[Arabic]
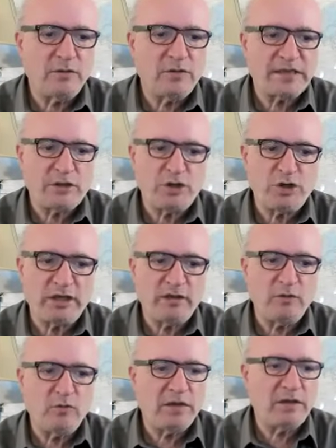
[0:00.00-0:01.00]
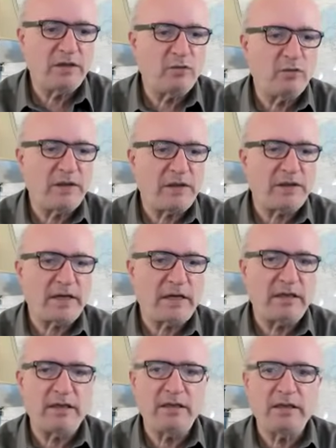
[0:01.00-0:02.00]
يسجل ويبث
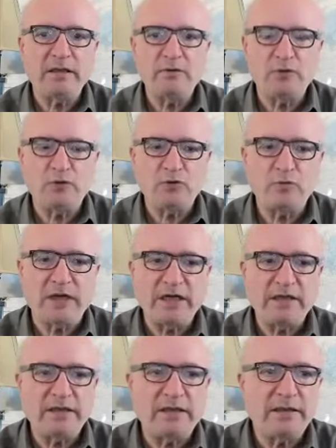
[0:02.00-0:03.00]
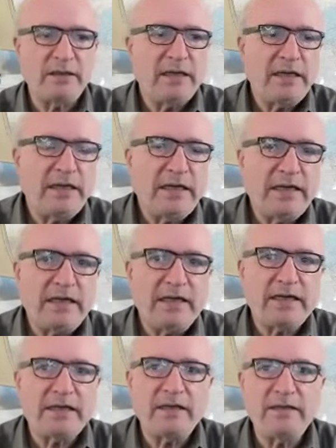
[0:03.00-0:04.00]
على اليوتيوب ايضا
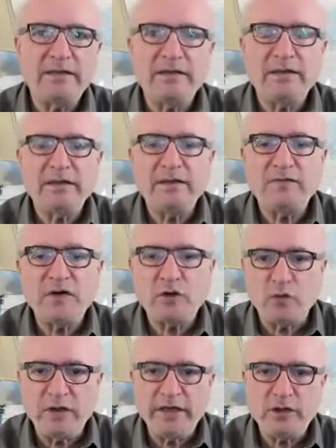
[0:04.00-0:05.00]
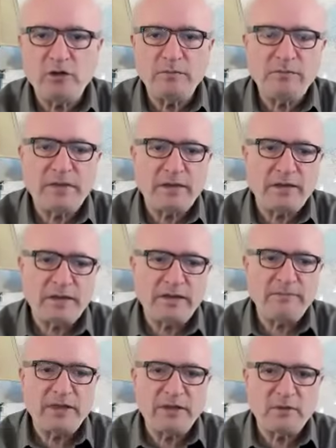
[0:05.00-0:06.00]
لكن آه، في كل يوم
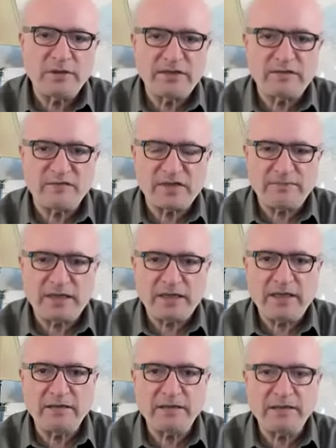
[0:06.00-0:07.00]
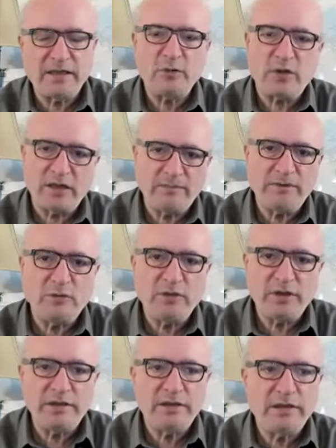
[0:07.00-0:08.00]
الثامنة والنصف صباحا نحن على
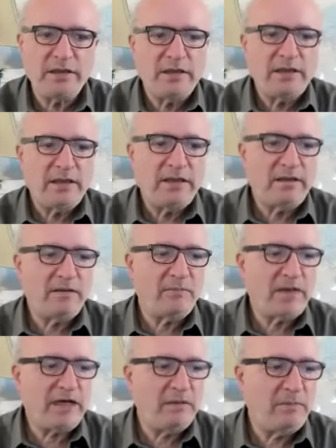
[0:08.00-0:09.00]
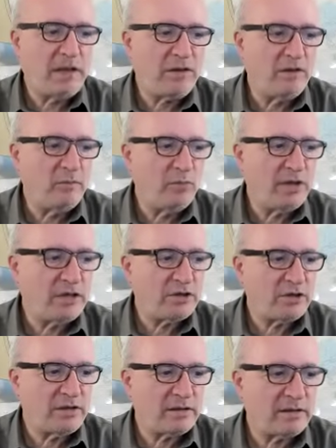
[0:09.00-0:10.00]
موعد آه، مع البث
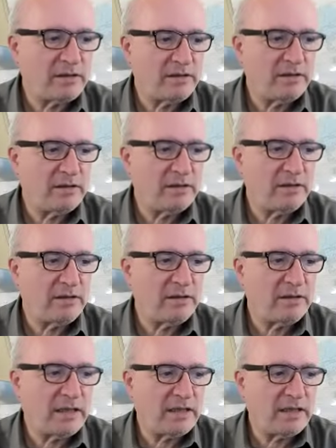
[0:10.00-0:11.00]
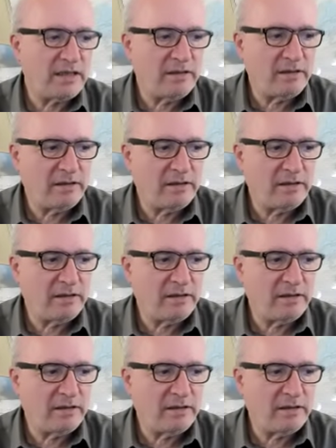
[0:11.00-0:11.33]
المباشر آه، على